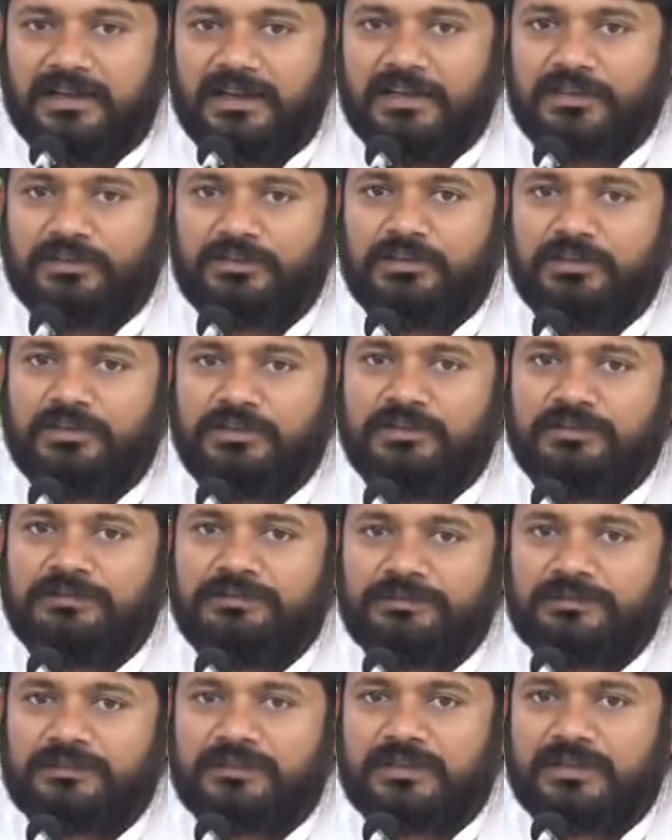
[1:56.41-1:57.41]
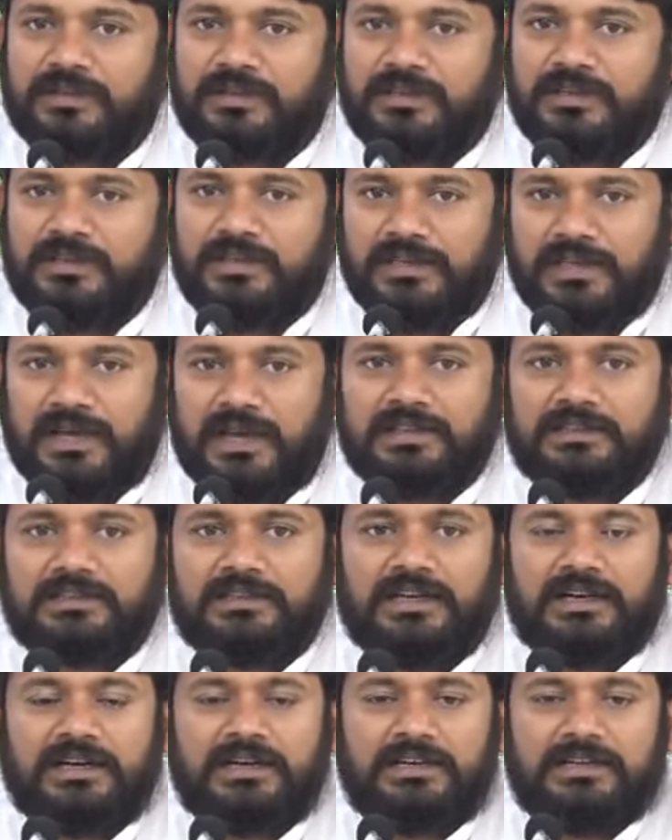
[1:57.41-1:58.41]
एक तो ये
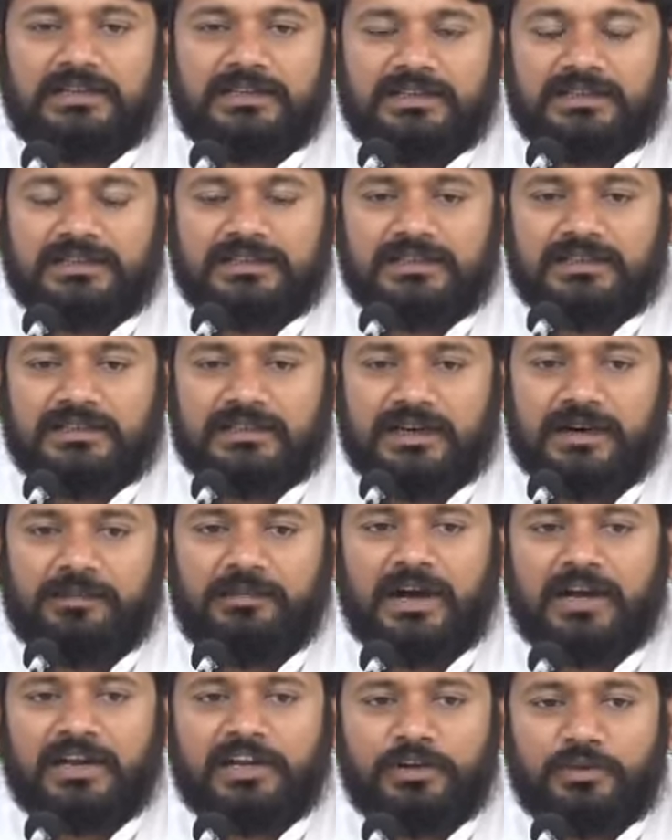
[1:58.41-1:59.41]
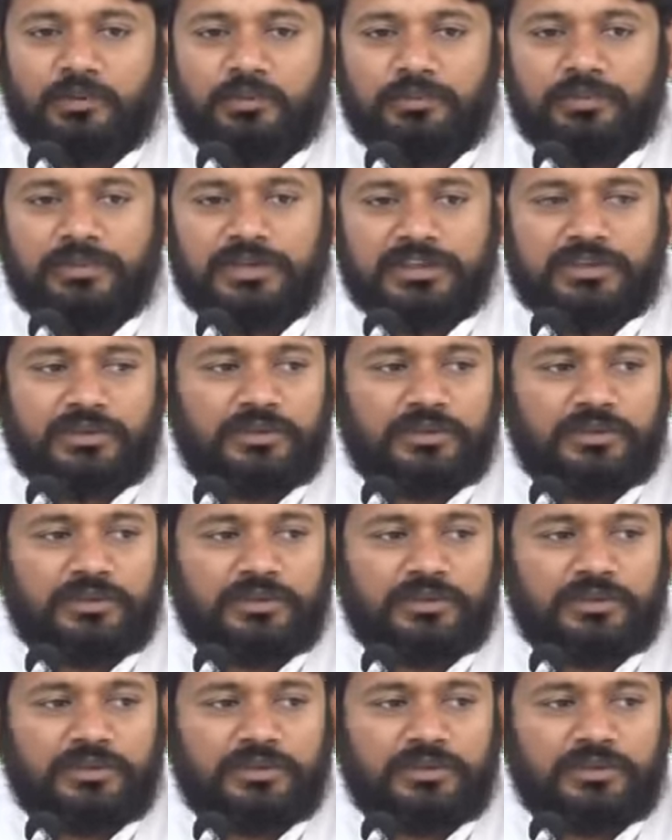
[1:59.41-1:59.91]
यात्रा हमारी उम्मीदों